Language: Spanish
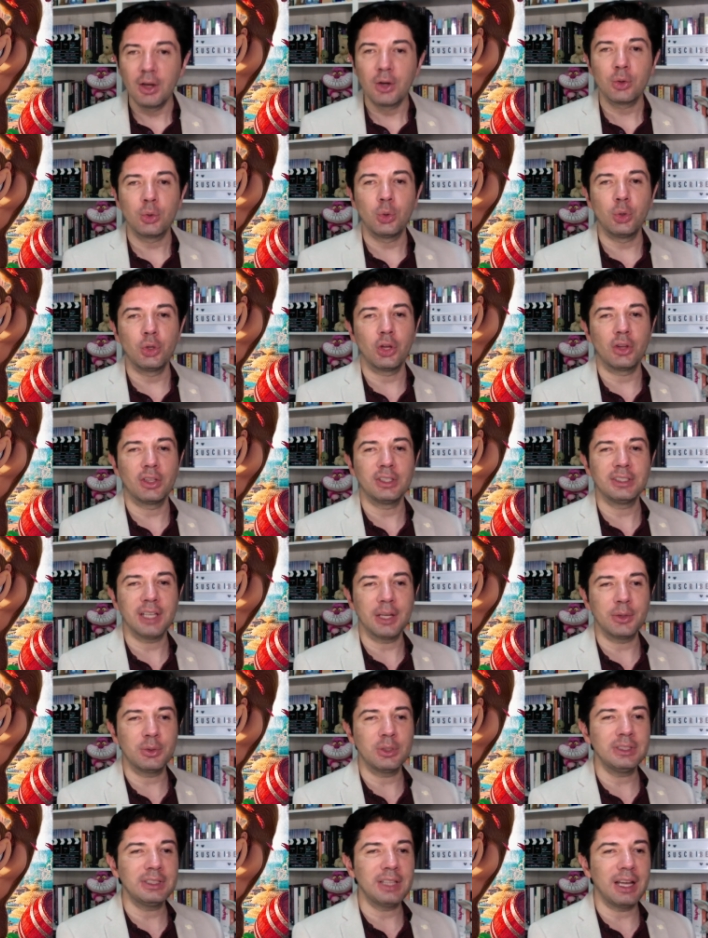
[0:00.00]
cuyo
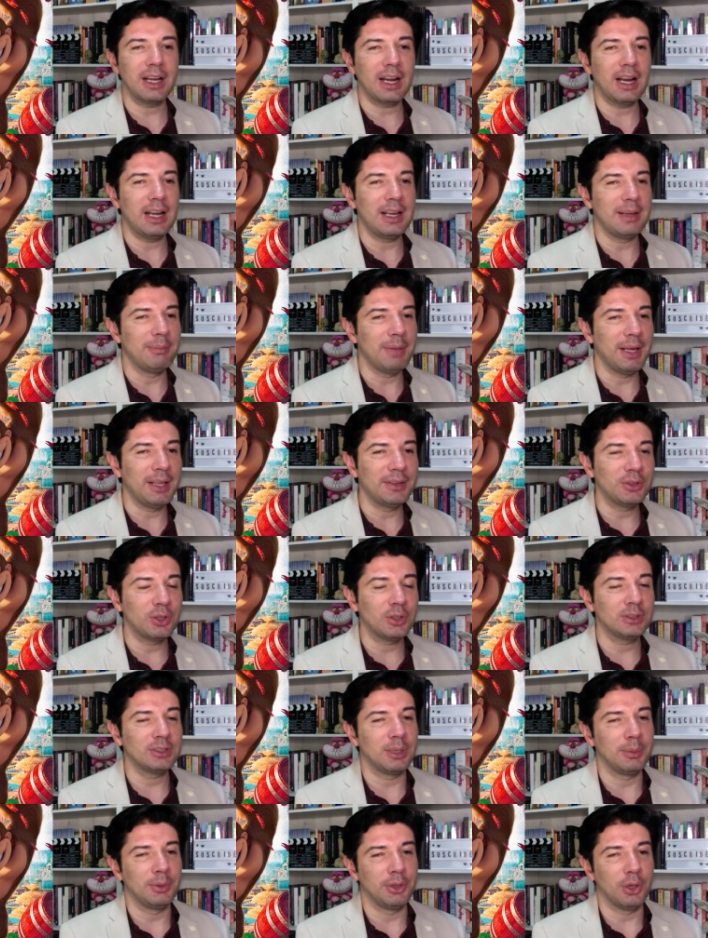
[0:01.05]
diseño integra
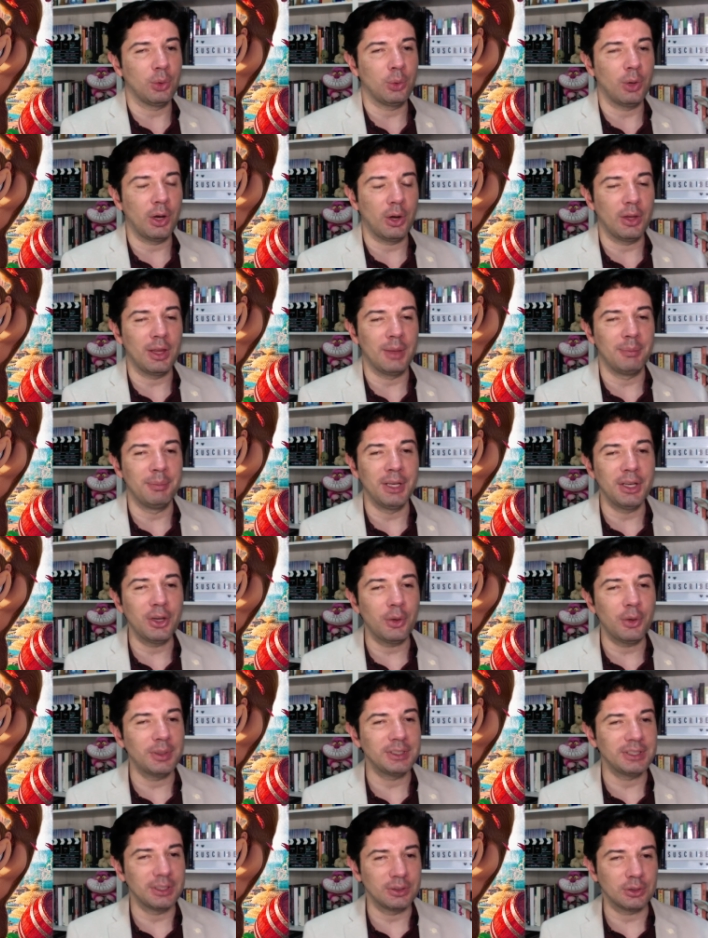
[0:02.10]
elementos del videojuego de
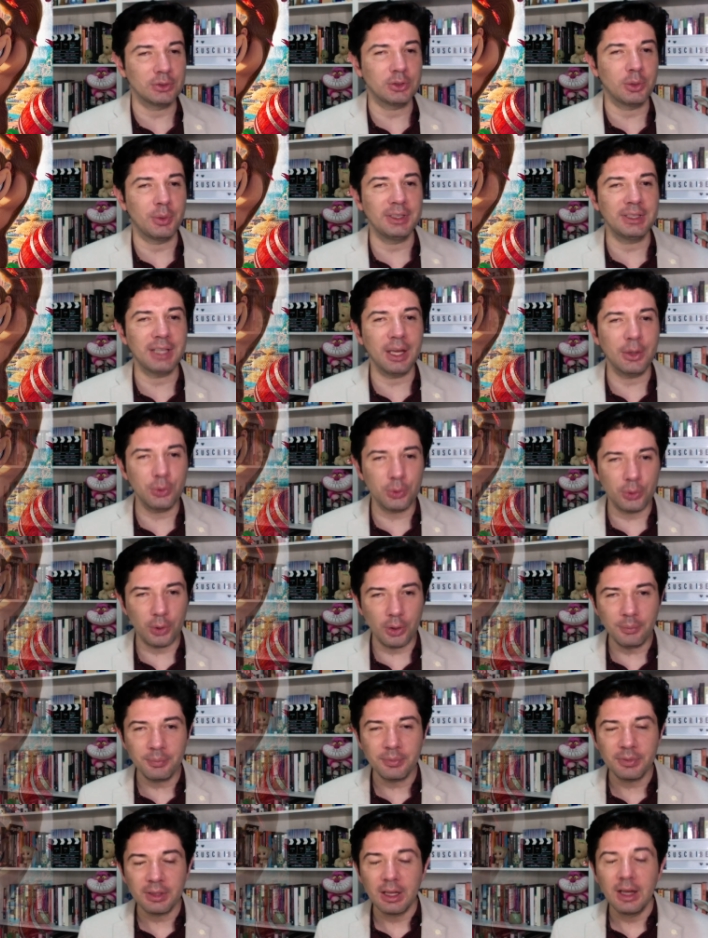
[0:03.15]

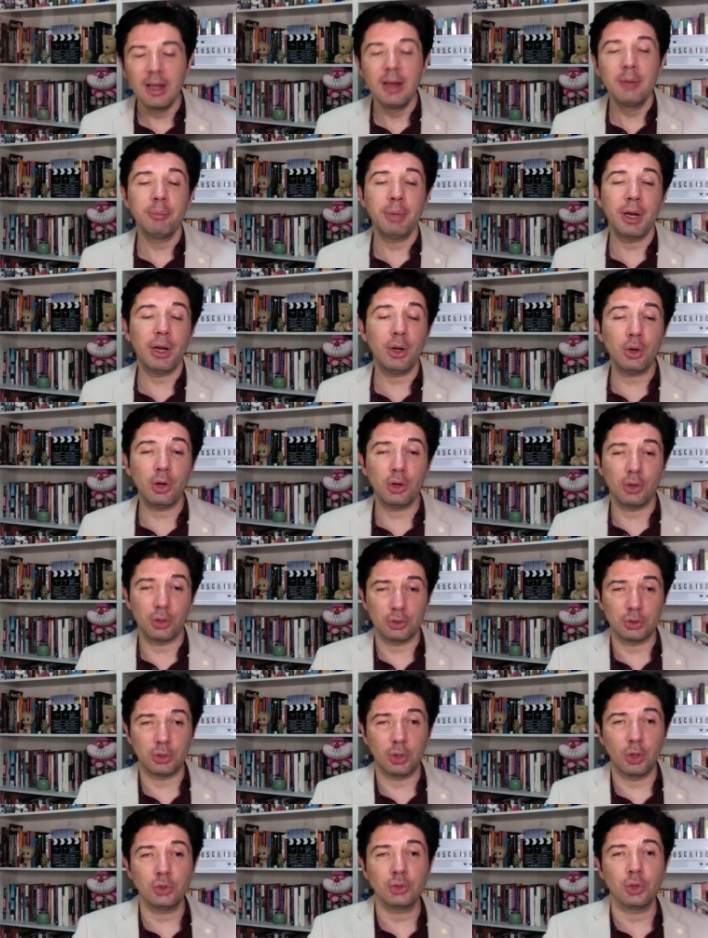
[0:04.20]
1991, pero con
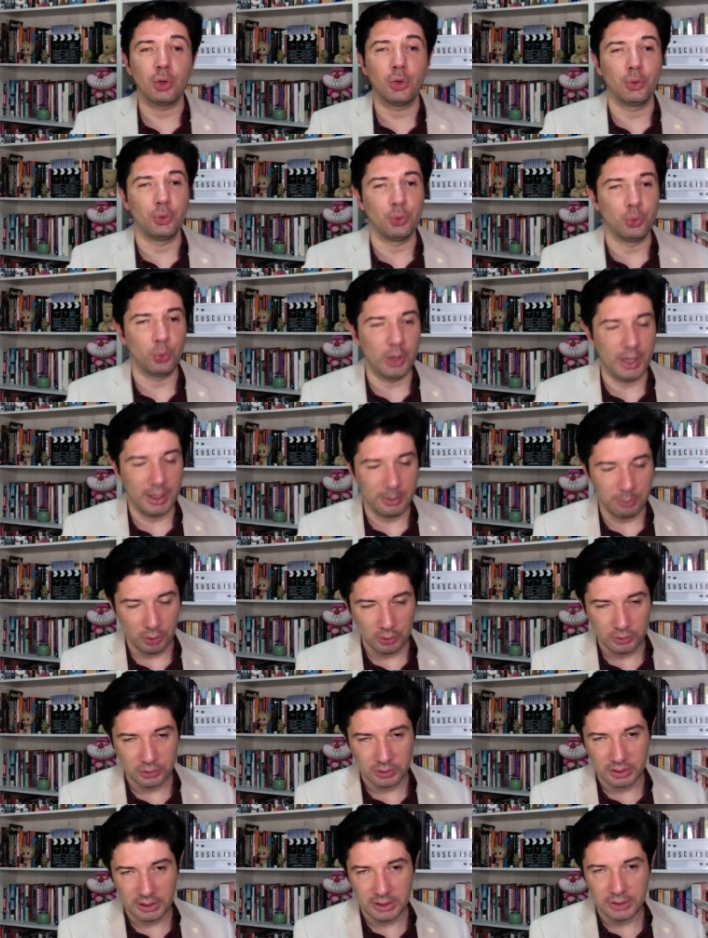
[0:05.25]
otros
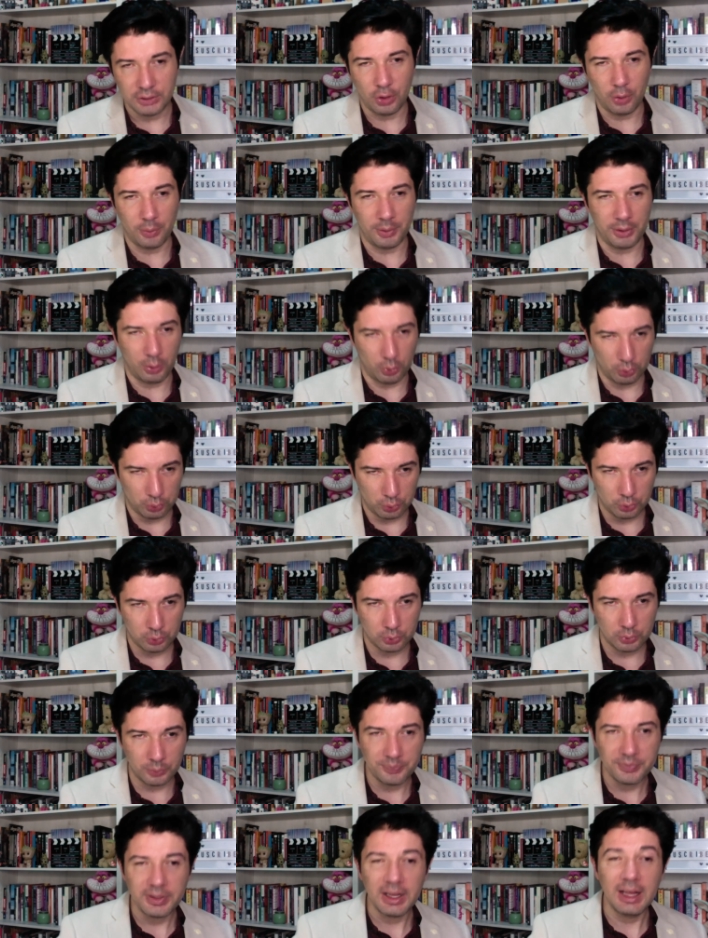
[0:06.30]
nuevos y
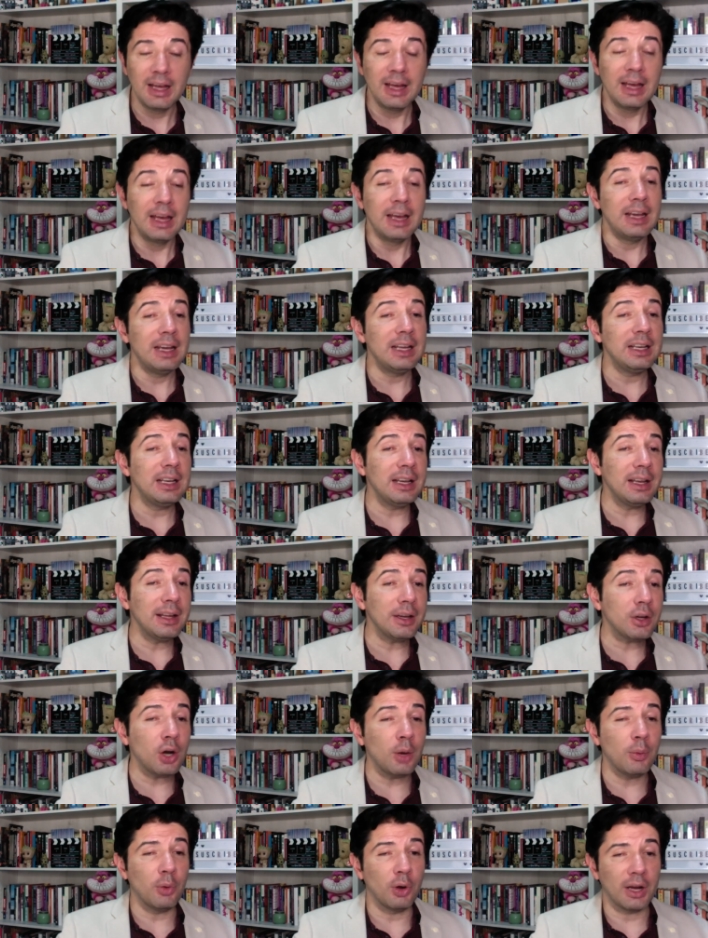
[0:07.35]
novedosos. El
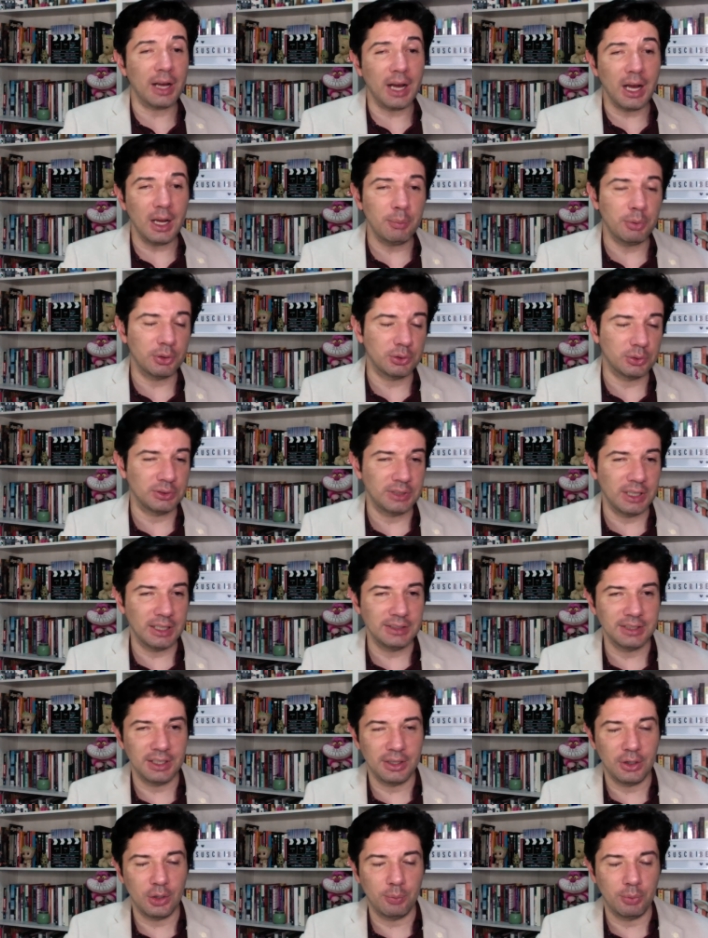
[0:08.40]
elenco vocal, por si ustedes
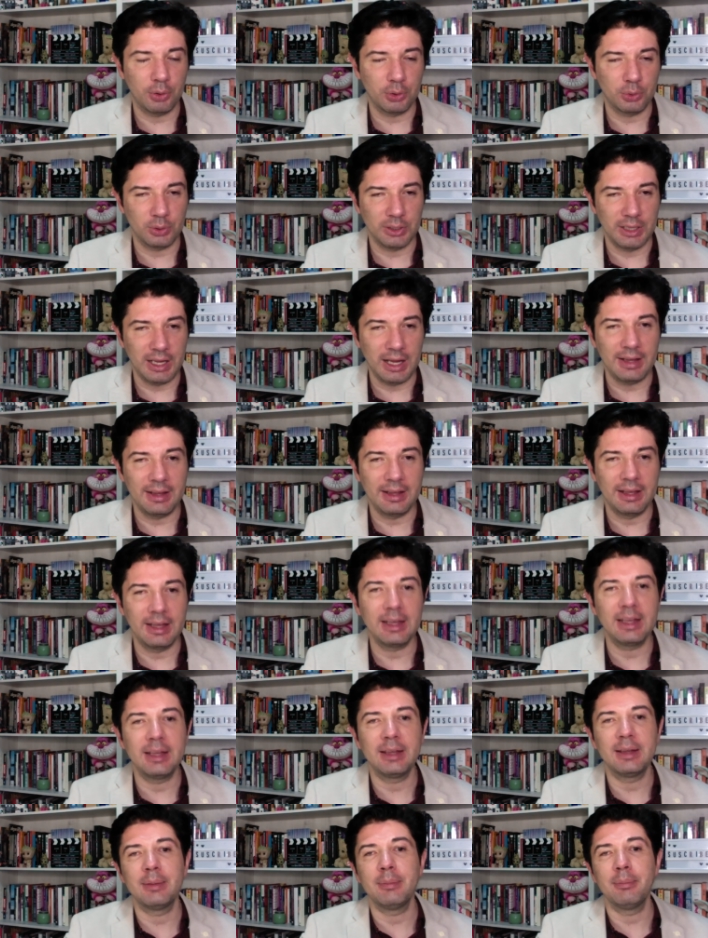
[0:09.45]
tienen oportunidad de
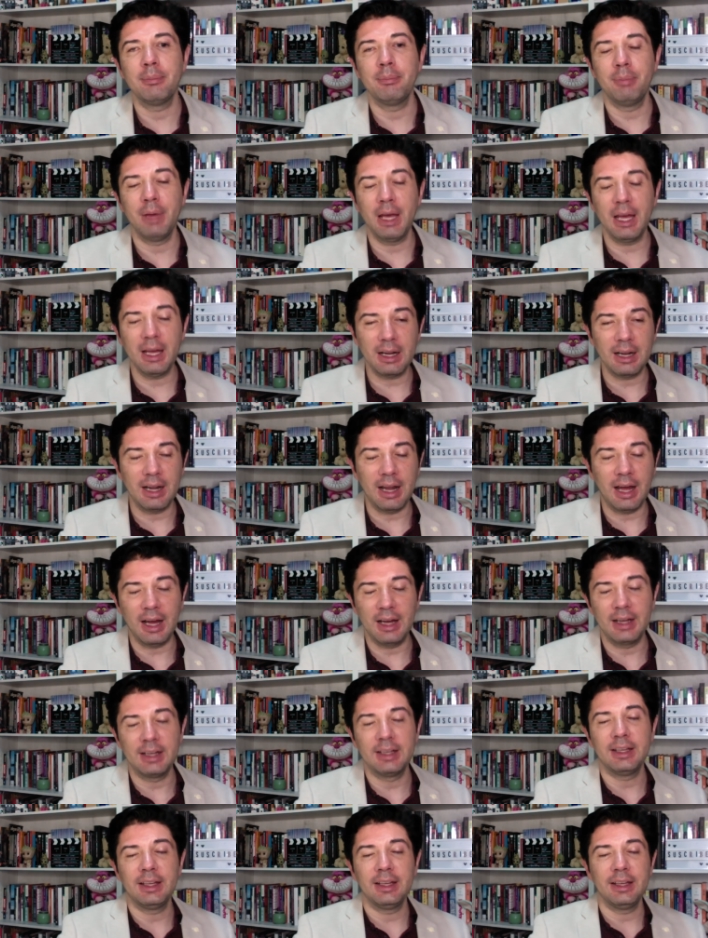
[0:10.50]

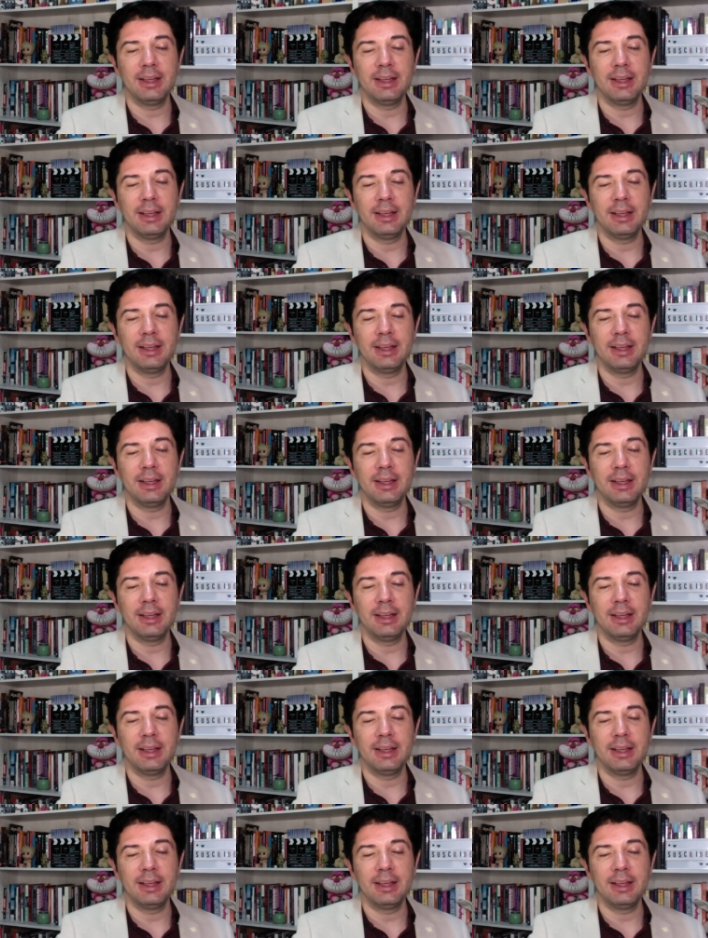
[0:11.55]
verla